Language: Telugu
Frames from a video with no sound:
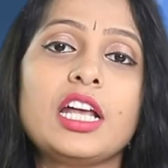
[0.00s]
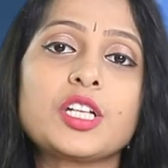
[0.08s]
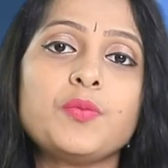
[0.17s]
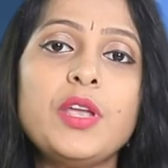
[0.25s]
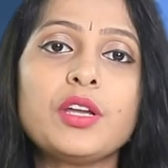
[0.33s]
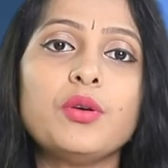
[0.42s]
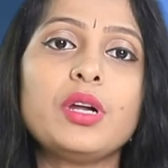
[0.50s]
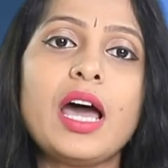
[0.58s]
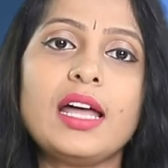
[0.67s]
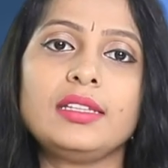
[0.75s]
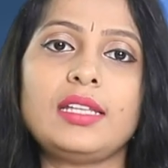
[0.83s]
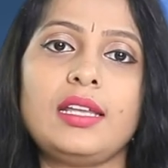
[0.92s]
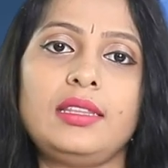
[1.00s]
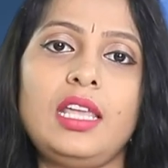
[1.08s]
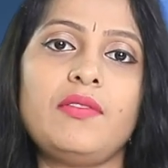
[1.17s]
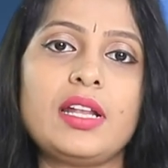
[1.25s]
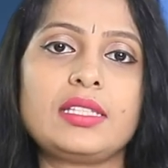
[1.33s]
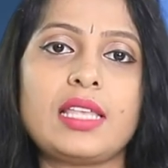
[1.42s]
రష్మి కూడా అంతే
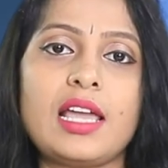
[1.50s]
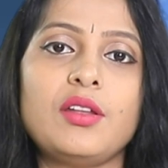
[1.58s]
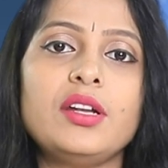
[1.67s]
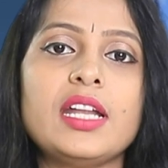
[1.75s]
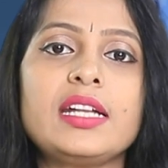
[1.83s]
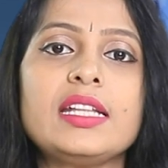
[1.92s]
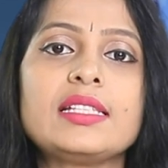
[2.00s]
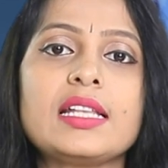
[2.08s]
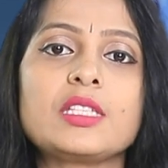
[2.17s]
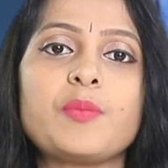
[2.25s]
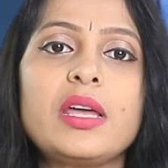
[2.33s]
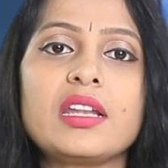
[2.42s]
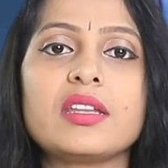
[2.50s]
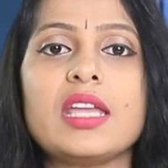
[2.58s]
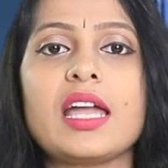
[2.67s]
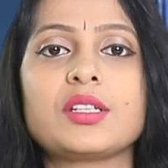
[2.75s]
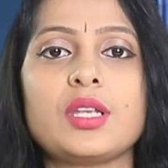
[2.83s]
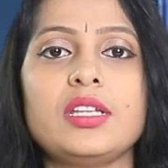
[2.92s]
తీవ్ర స్థాయిలో నెటిజన్స్ పై
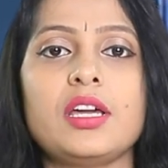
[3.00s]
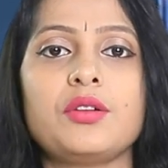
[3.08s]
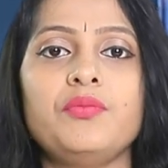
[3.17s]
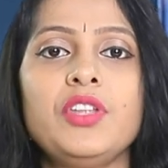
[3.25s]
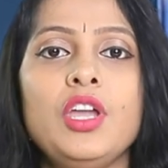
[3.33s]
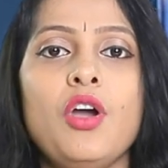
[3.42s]
రియాక్ట్ అయ్యారు